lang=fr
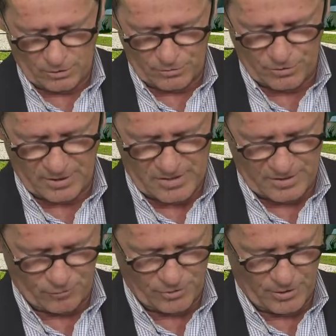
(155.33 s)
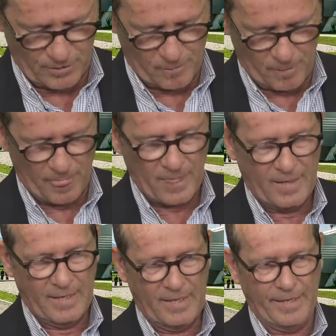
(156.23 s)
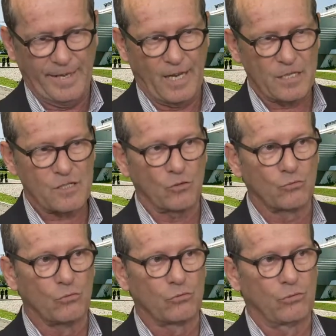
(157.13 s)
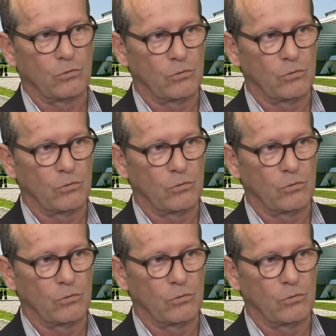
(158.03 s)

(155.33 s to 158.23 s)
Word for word: du Grésivaudan, et a sans doute,